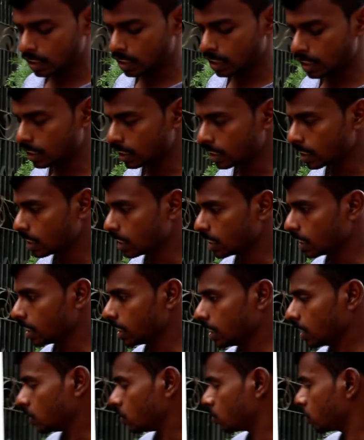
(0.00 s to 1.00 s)
ছিলেন
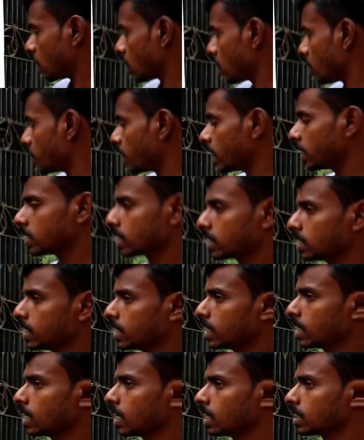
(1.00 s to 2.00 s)
ওনারা মায়ের সাজে
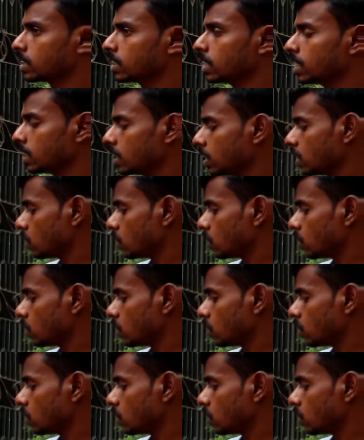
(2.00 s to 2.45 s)
এখানে আসতেন